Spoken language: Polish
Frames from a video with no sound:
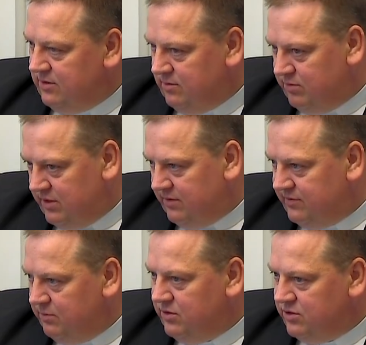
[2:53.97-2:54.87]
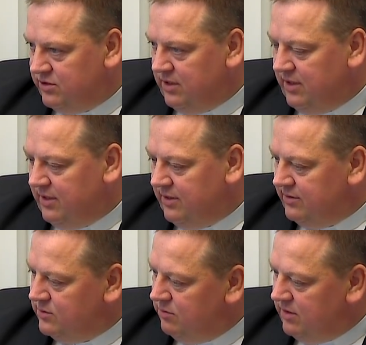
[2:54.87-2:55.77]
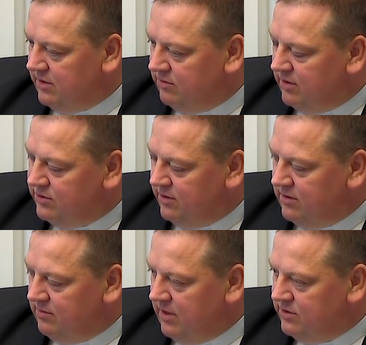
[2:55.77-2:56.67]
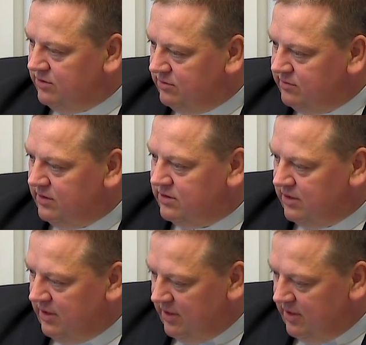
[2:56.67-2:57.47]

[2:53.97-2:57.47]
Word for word: by w tym kościele wspólnota, która się gromadzi, również